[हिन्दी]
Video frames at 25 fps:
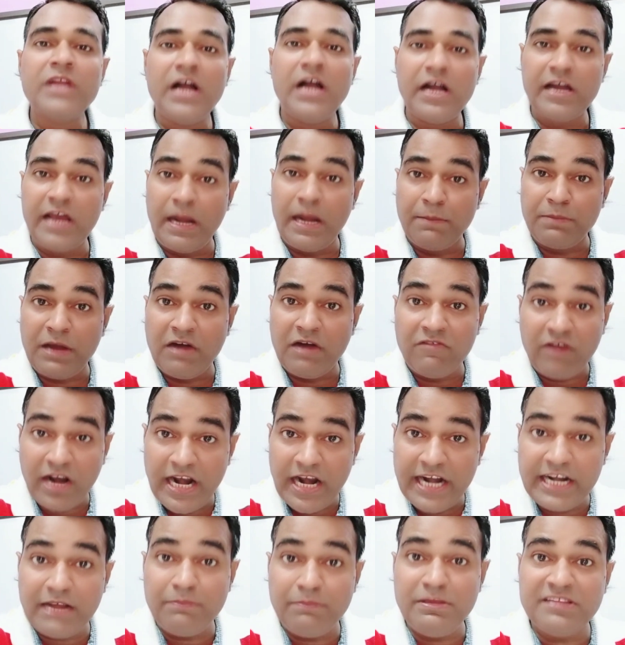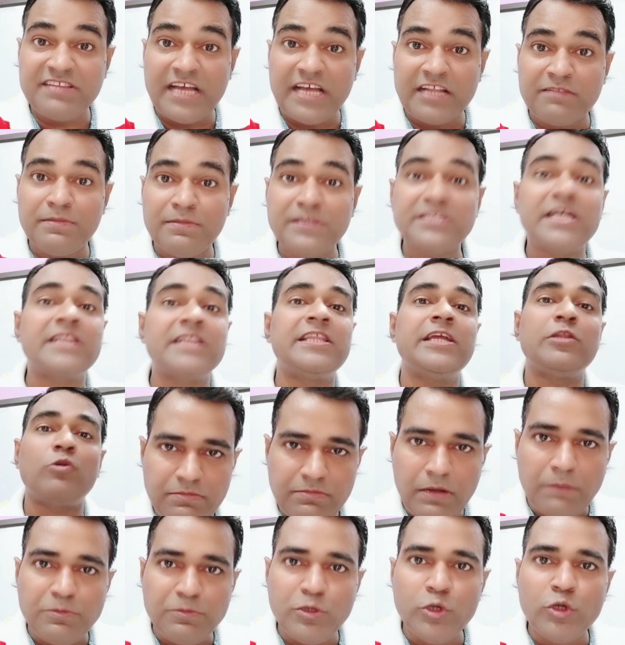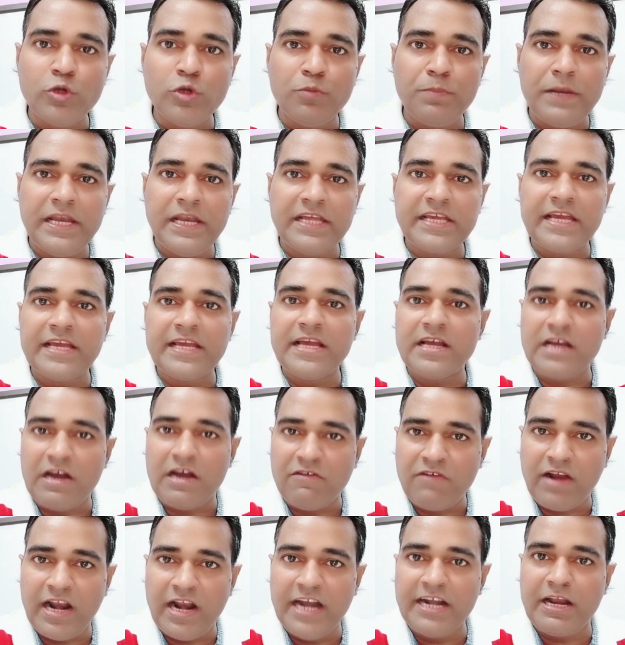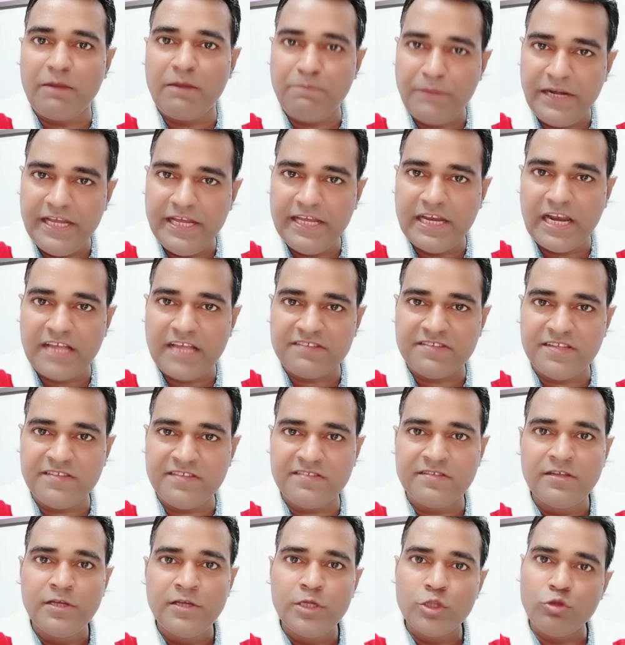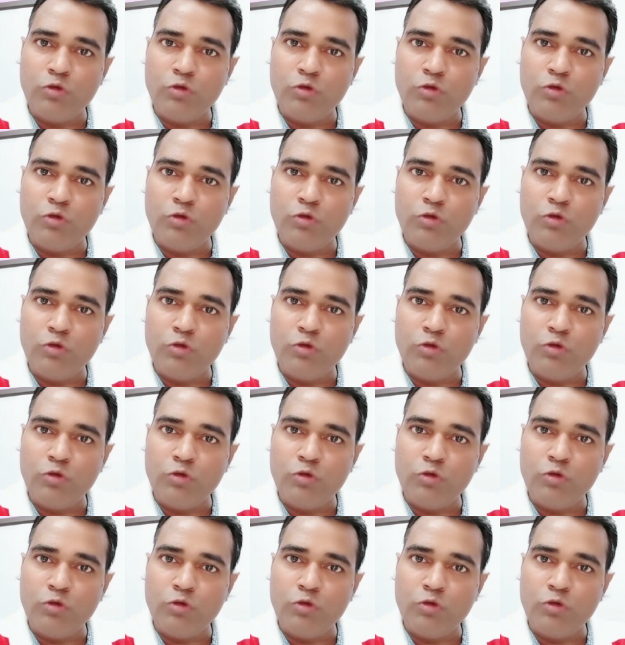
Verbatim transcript: अगर आप कवर लेटर भी साथ में चाहते हैं तो जब आप यूट्यूब पर लिखेंगे कवर लेटर पी क्लासेस